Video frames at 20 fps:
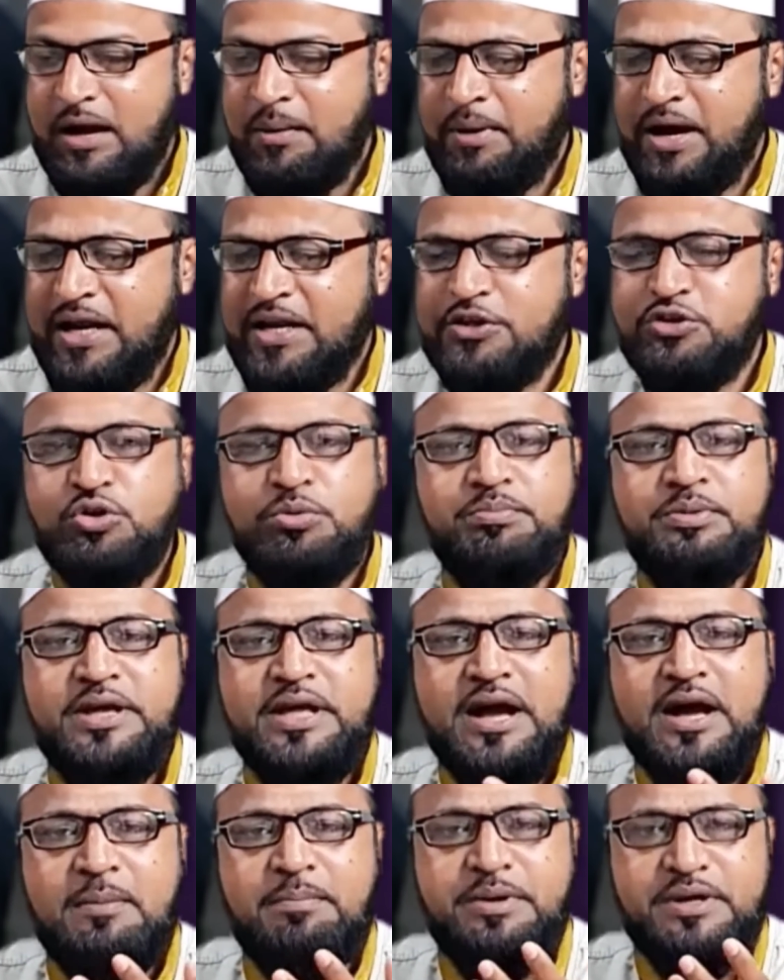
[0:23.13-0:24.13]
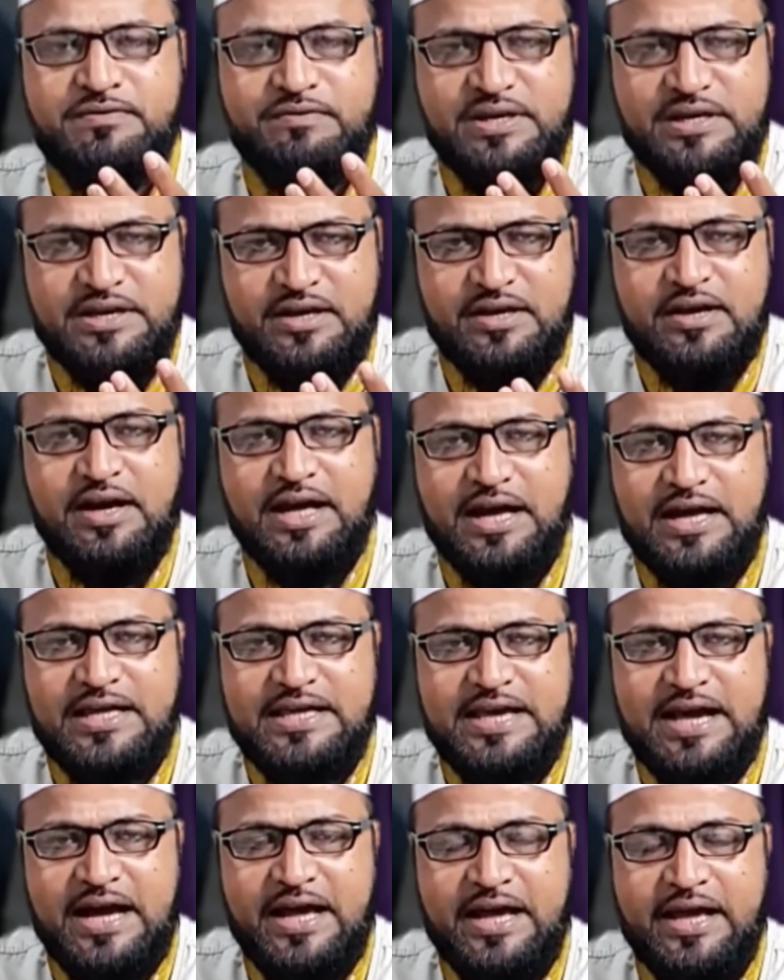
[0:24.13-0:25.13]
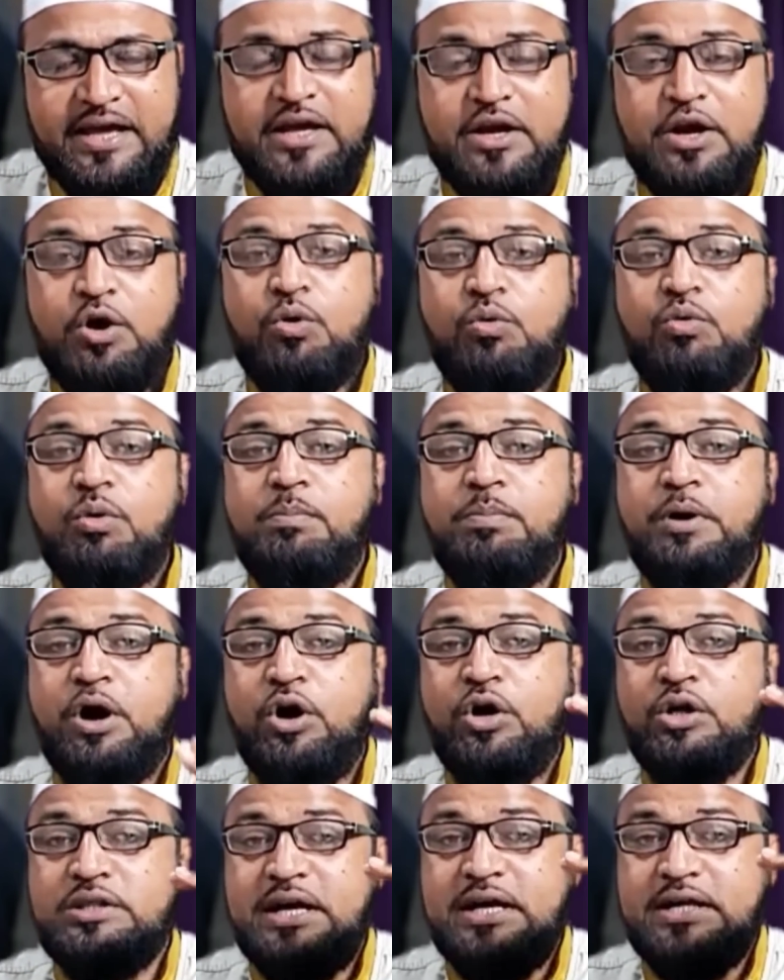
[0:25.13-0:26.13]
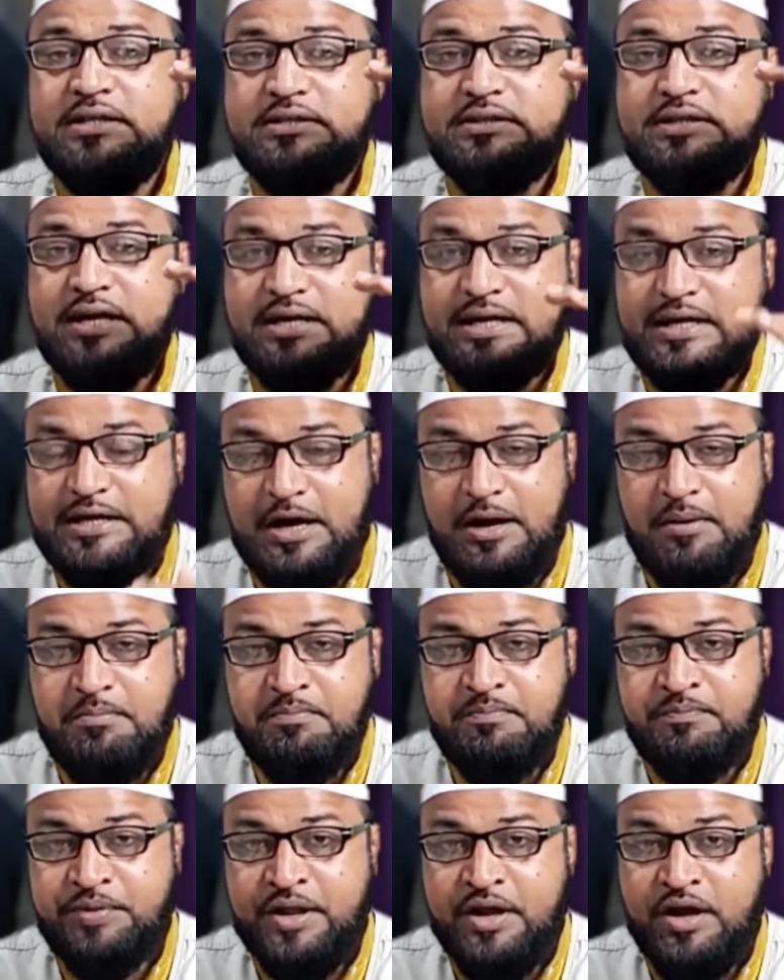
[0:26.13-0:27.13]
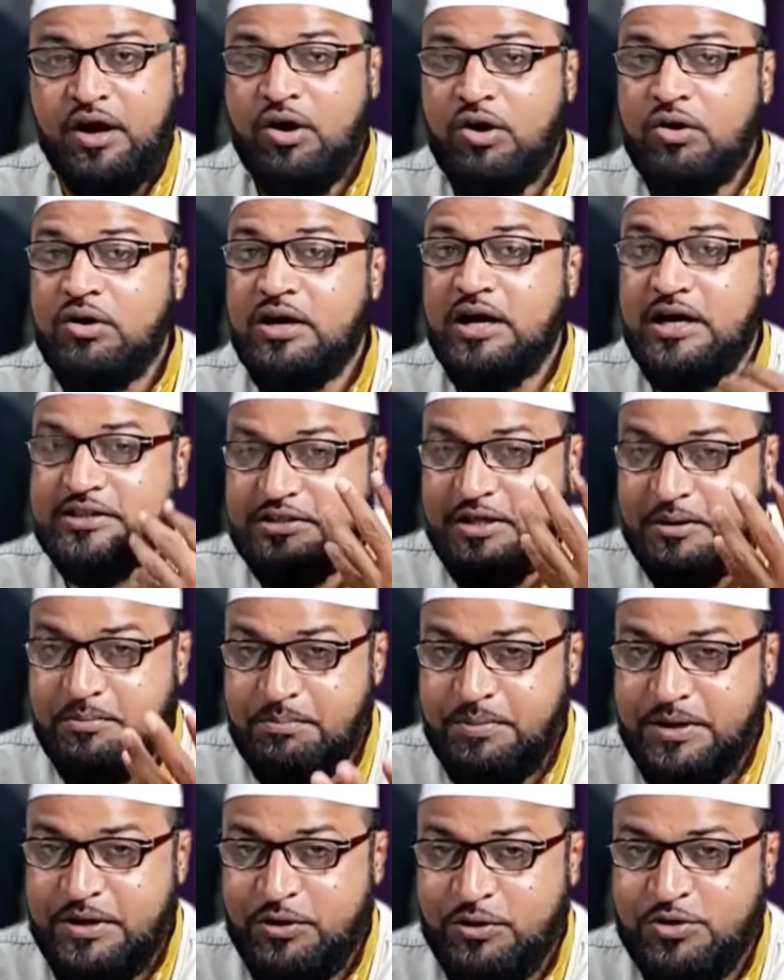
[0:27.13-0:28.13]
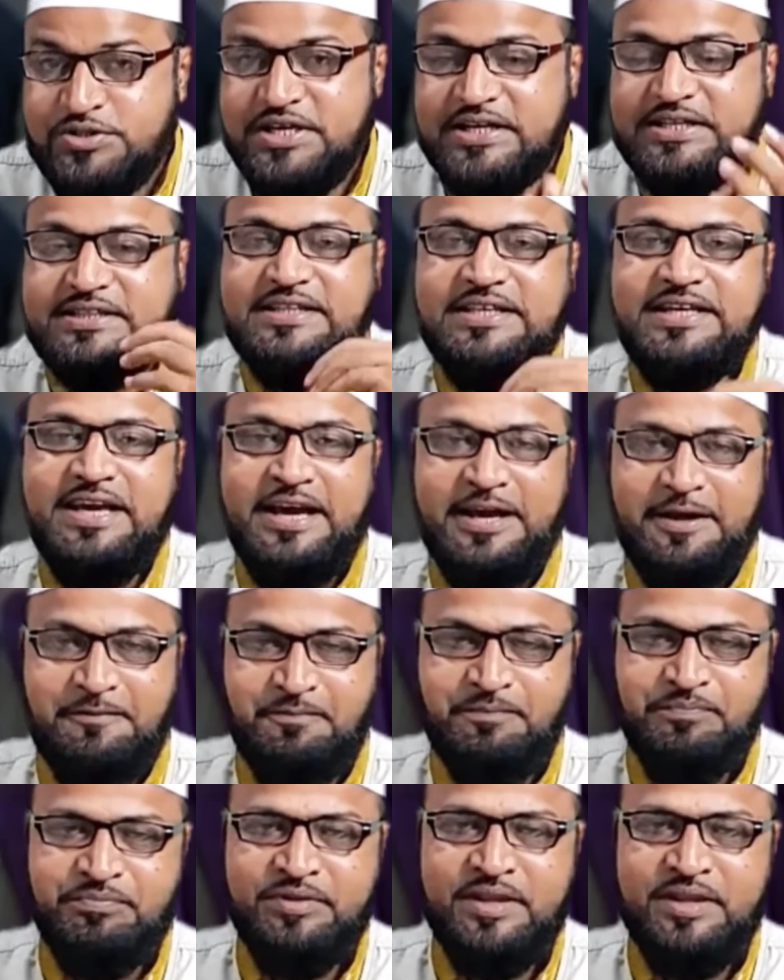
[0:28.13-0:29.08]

हमारी जो मियाँ बीवी की लड़ाइयाँ है वो बहुत हद तक कम और ख़त्म भी हो सकती है